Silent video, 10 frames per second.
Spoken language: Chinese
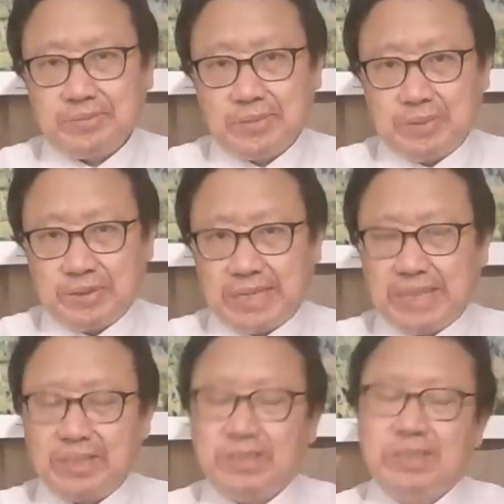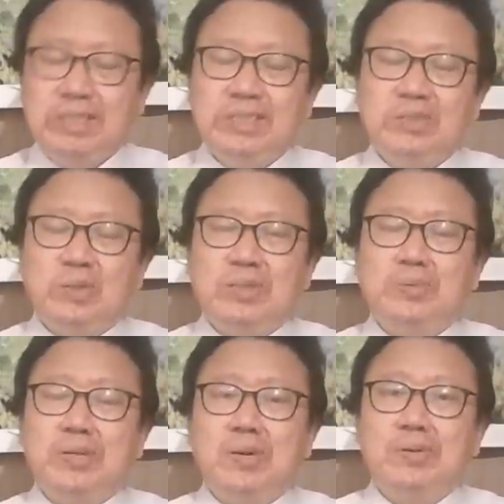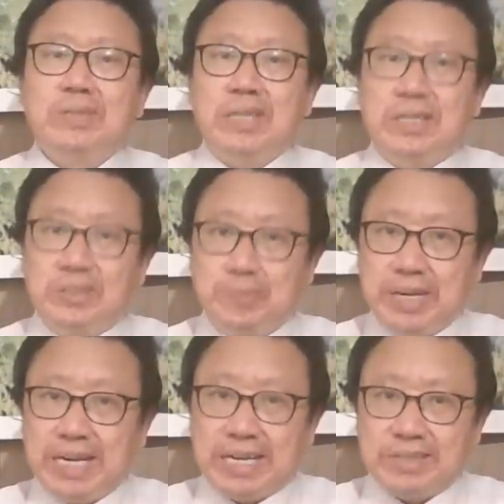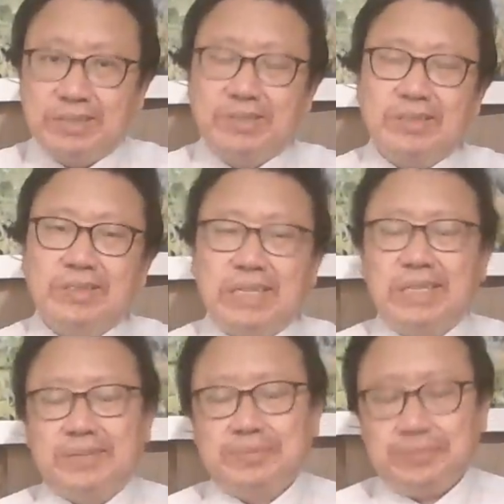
那么就谈到说是不是有呃敏感的日子等等。